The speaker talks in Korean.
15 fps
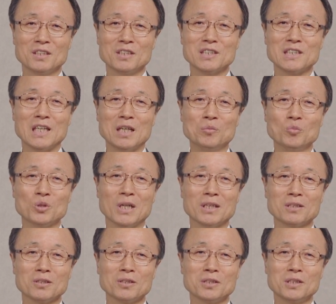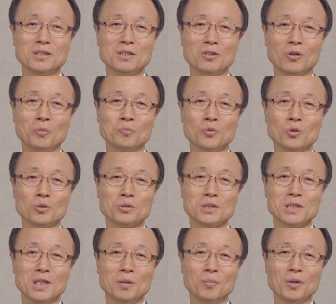잘못한 것이 없고
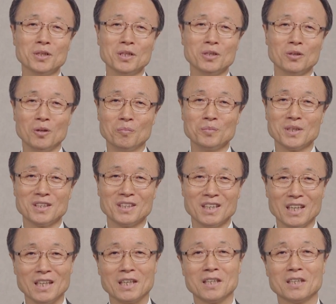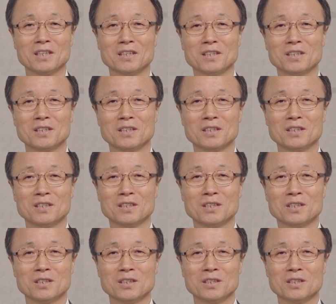처벌이 없는데
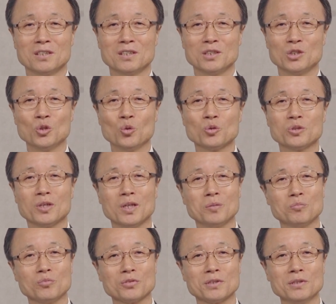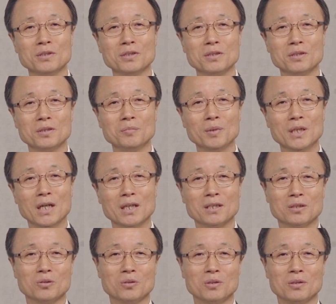용서가 무슨 의미가
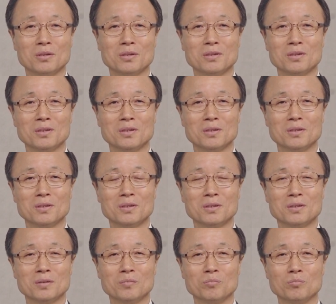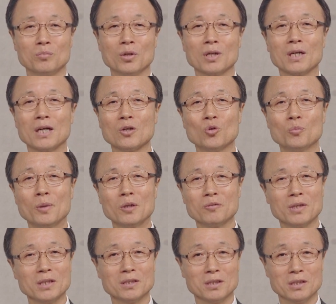있고 뭐가
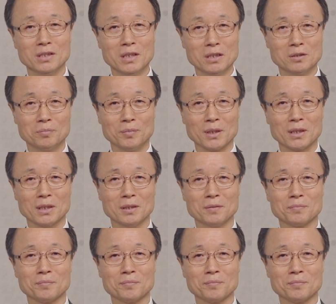고마울 게 있겠습니까?